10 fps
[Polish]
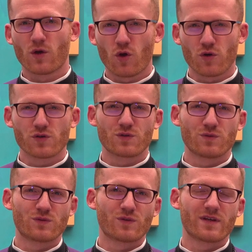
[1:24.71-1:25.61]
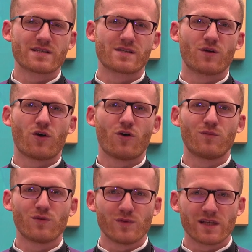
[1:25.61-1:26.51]
Kościół, który jest
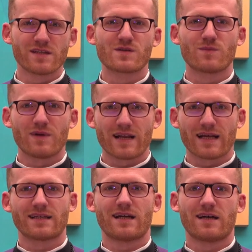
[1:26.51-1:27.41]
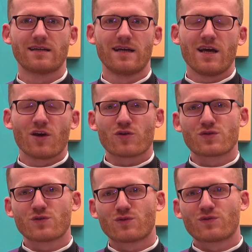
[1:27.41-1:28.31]
oblubienicą baranka.
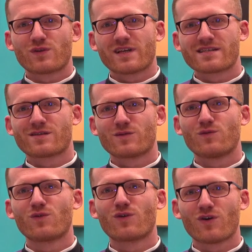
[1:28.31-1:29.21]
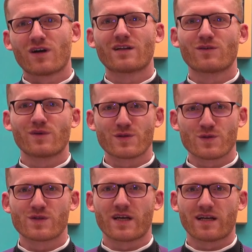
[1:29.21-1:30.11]
Kościół, który jest ukochaną
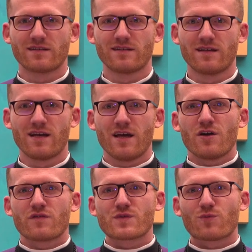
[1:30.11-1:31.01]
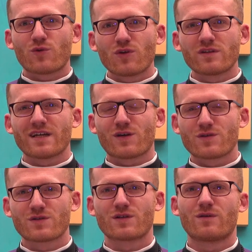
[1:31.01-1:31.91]
Jezusa. Wspólnota
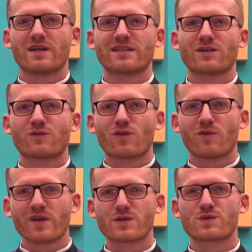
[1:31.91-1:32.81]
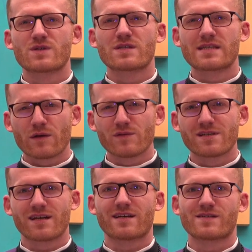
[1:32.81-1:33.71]
Kościoła, na którą Jezus cały
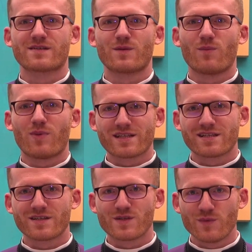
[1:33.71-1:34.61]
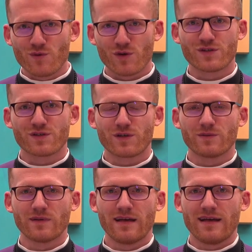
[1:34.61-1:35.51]
czas patrzy z
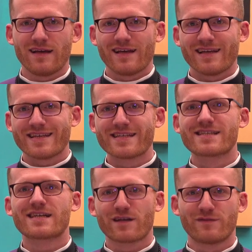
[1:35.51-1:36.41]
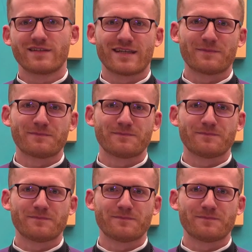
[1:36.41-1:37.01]
miłością i z zachwytem.